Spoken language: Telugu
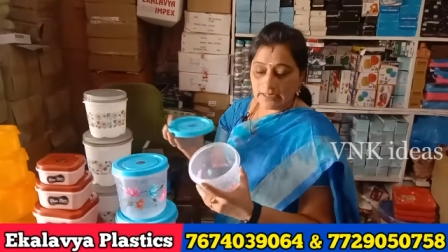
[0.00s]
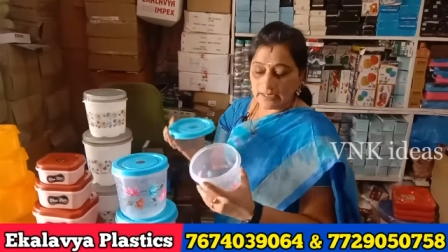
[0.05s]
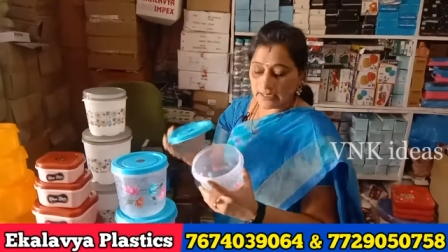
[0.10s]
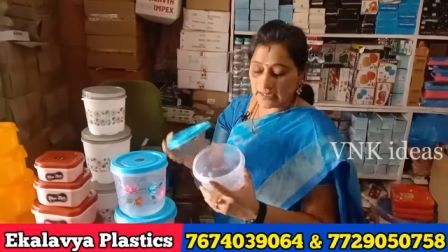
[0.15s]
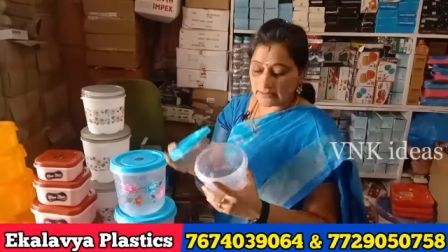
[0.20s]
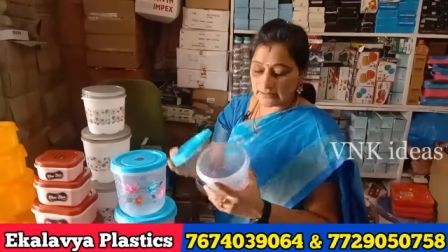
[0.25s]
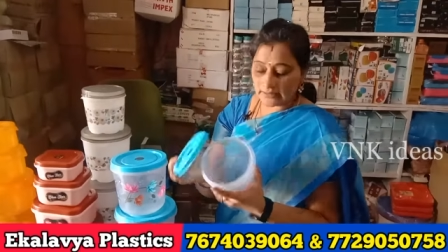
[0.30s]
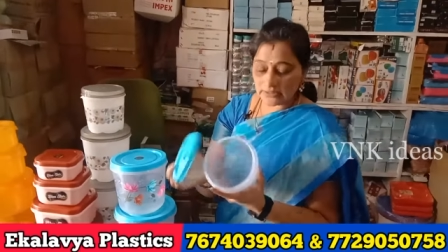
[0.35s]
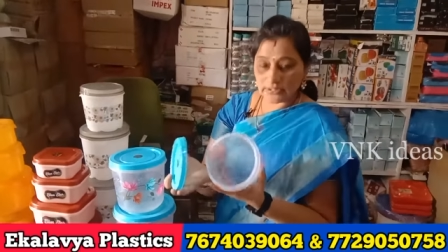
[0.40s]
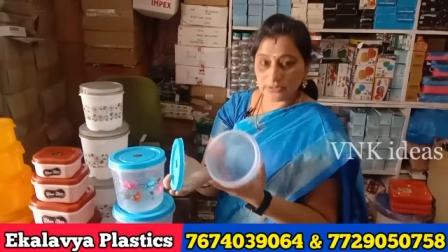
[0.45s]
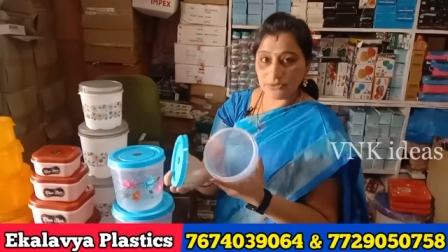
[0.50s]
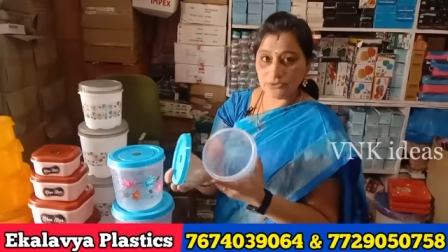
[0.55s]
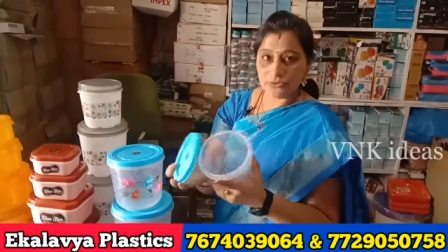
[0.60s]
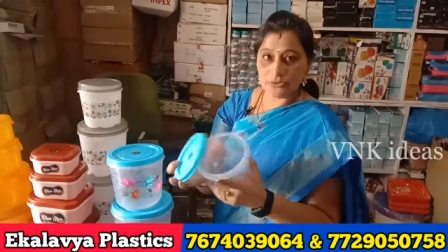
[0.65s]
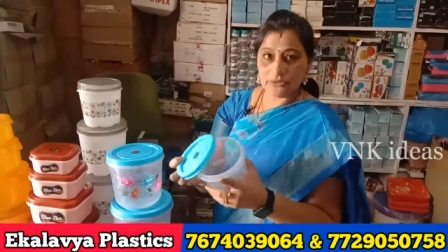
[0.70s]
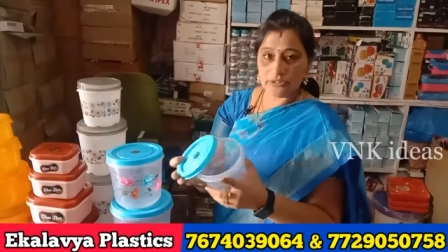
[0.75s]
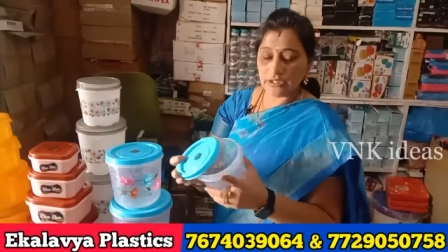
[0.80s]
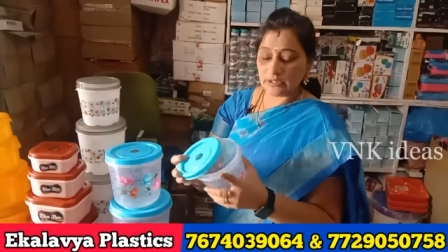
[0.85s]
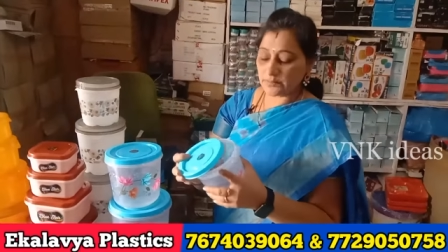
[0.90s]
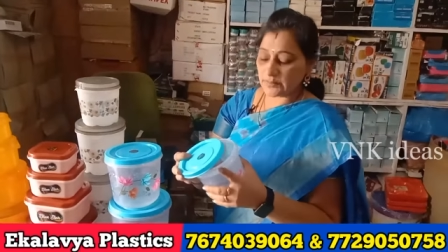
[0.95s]
కాదని
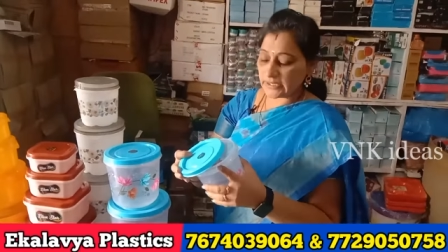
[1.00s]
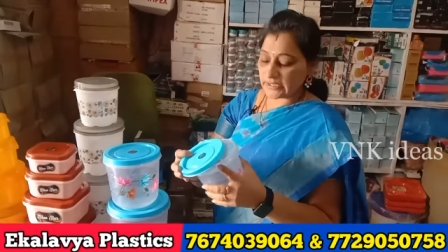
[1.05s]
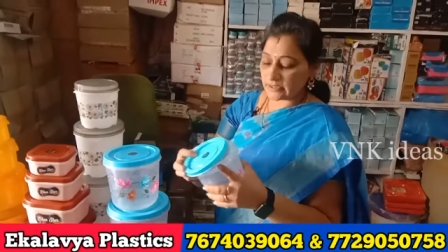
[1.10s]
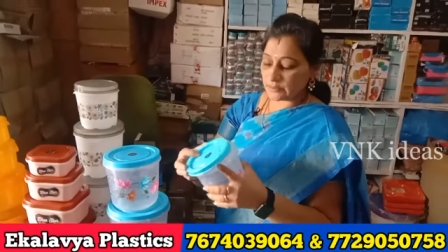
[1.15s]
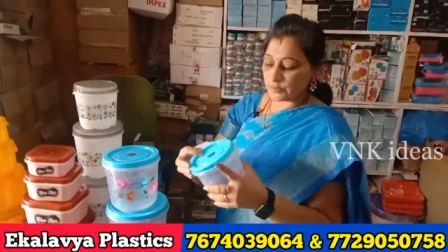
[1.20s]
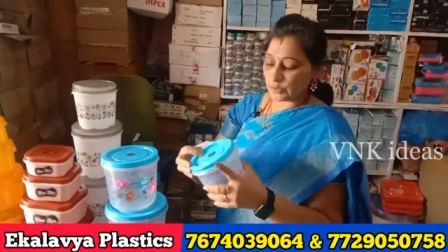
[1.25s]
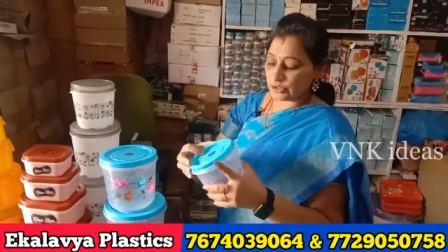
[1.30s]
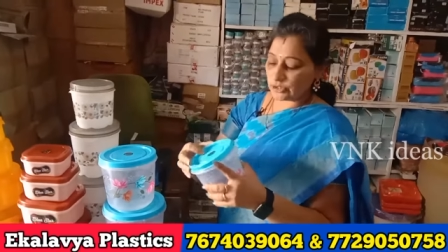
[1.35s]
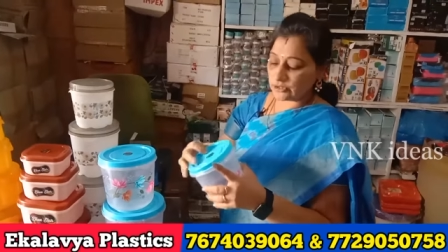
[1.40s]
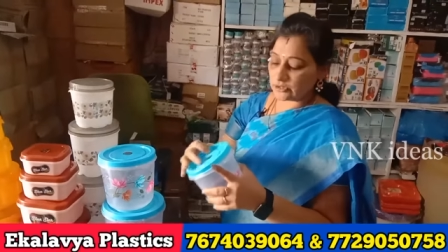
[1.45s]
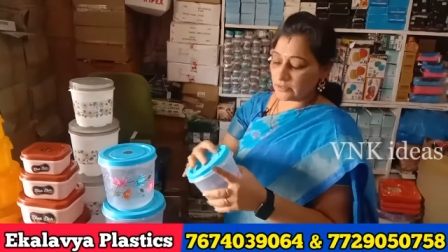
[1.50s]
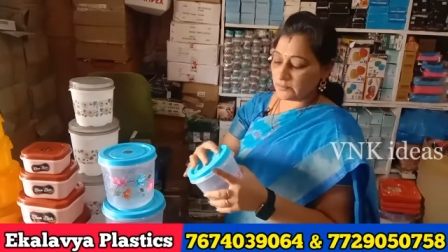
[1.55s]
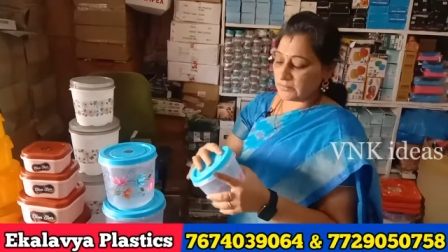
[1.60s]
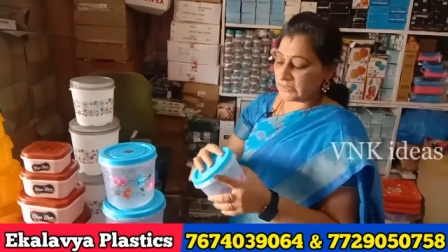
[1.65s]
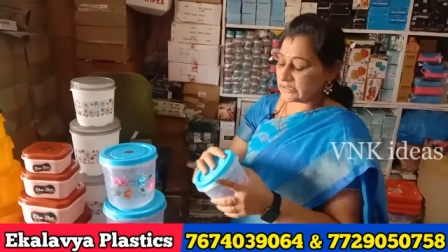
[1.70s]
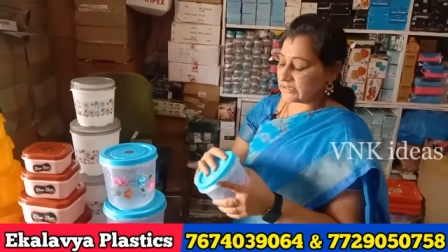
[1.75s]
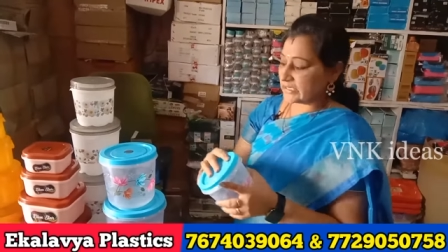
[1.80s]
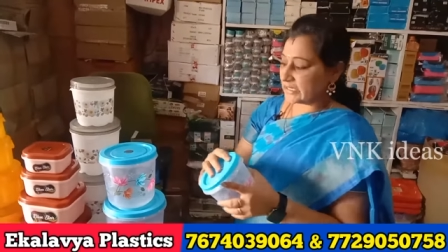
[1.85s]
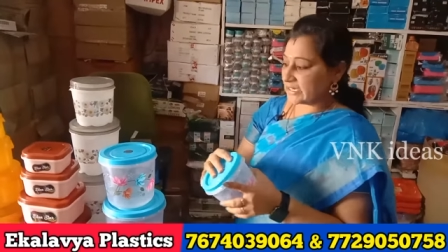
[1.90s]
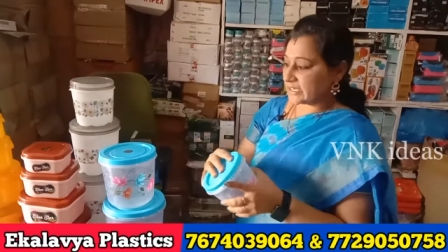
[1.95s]
అడుగుతున్నారు బట్ మొత్తం
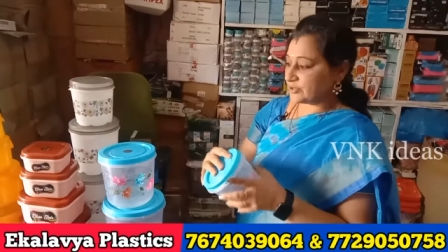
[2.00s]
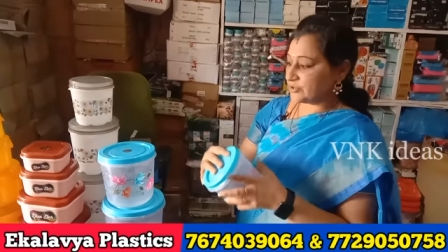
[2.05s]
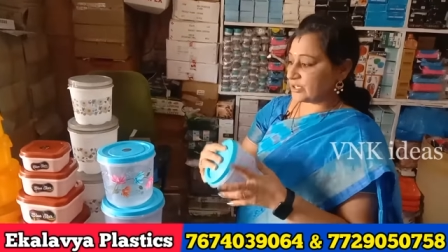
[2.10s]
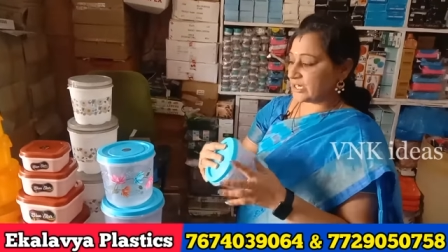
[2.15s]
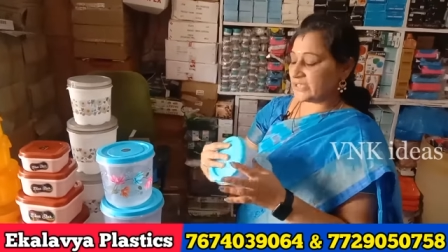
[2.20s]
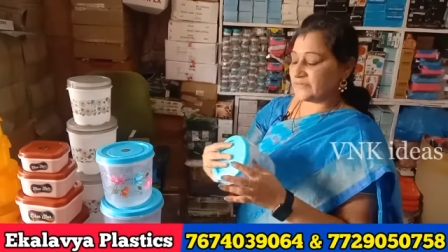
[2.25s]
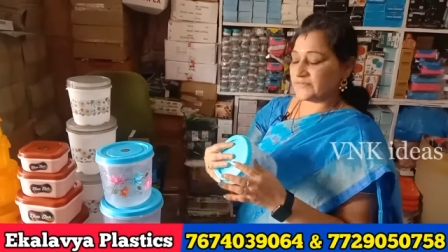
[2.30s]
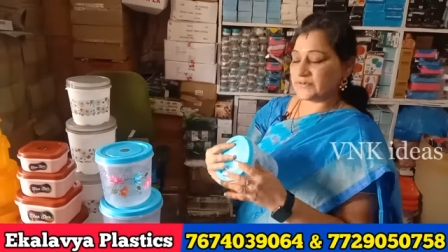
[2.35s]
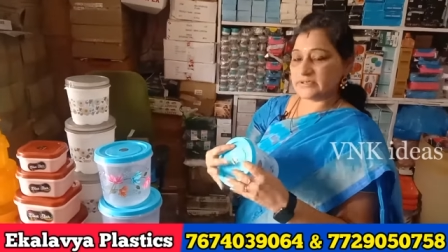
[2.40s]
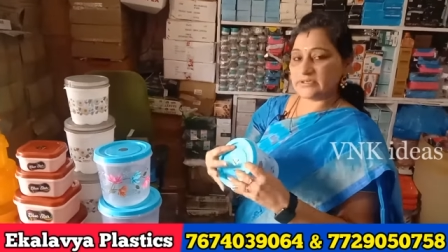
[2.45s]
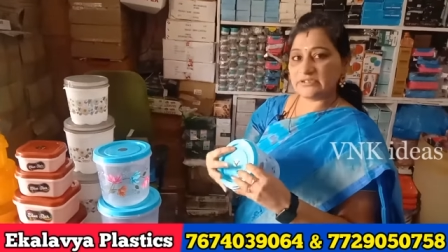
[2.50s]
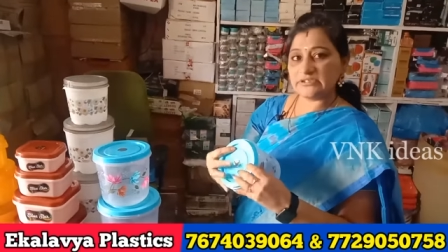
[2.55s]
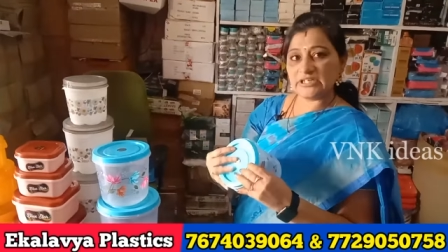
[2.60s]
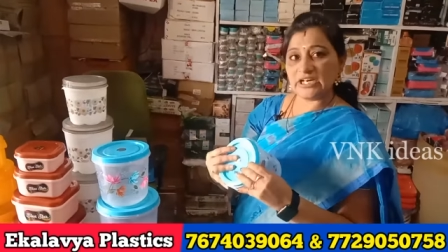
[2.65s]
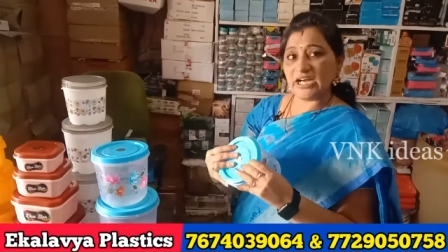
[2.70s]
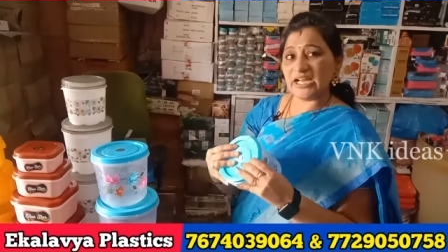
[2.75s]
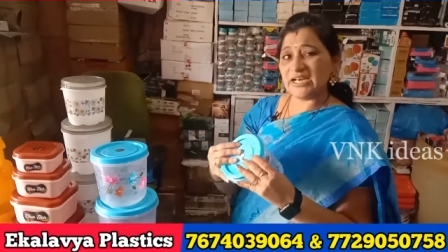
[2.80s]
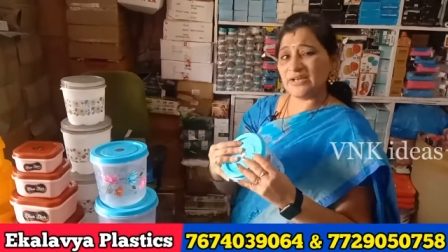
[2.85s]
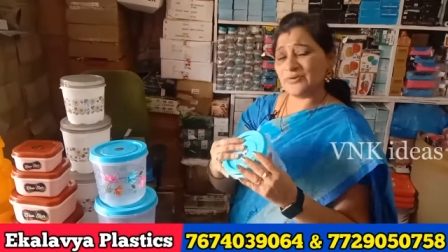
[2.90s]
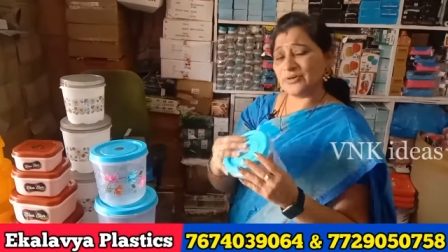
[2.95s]
మన దగ్గర ఉన్న వరకు
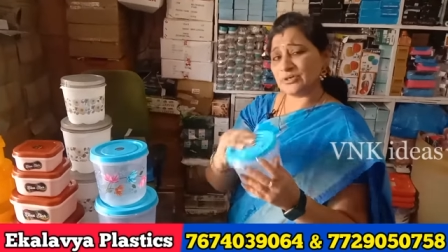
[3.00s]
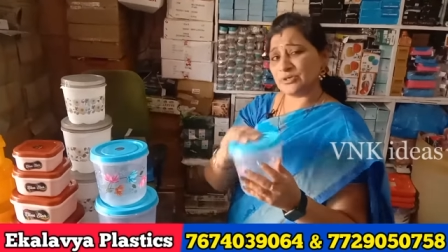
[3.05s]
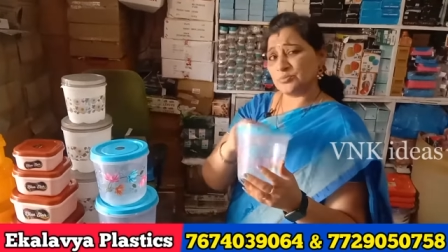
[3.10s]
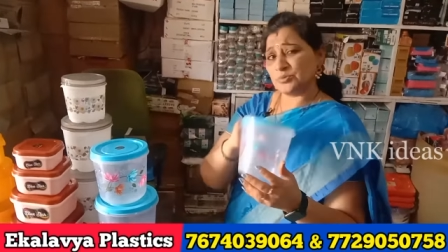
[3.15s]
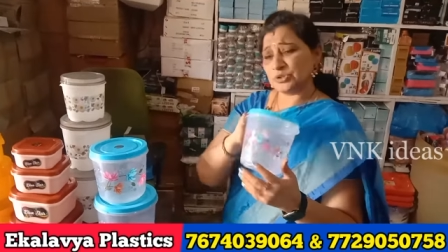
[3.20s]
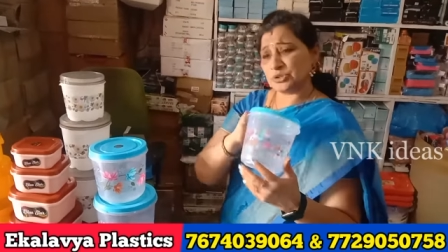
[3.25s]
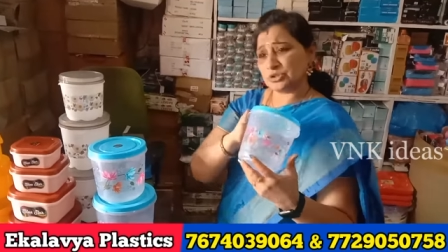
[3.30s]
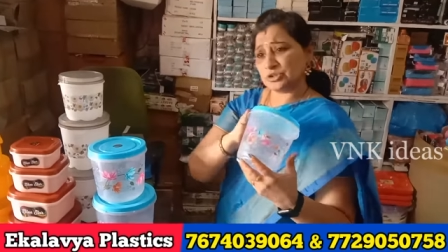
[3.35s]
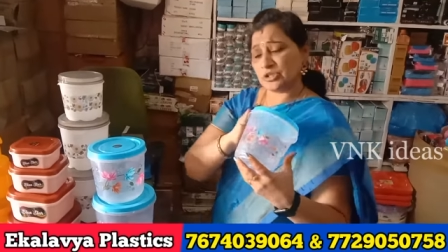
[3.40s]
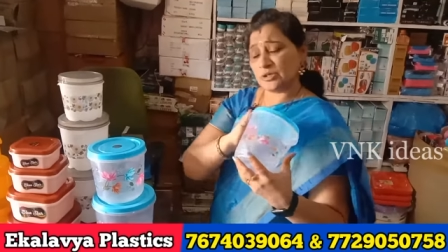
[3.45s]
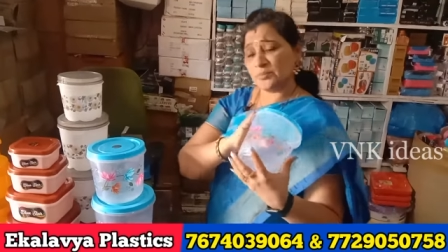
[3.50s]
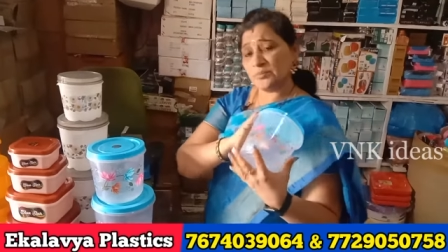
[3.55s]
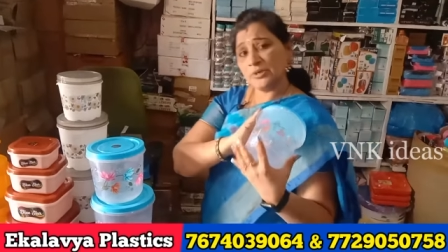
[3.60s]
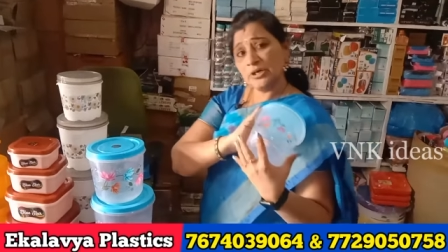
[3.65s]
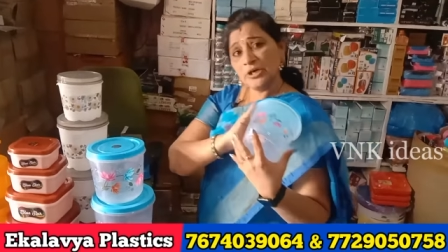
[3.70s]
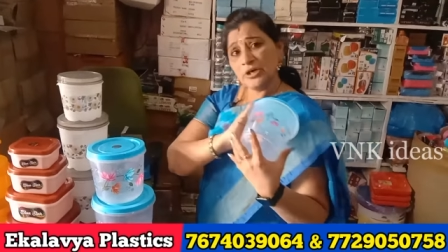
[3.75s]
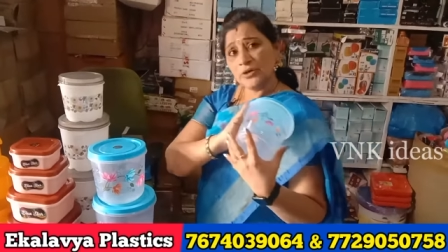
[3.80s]
చాలా వరకు మొత్తం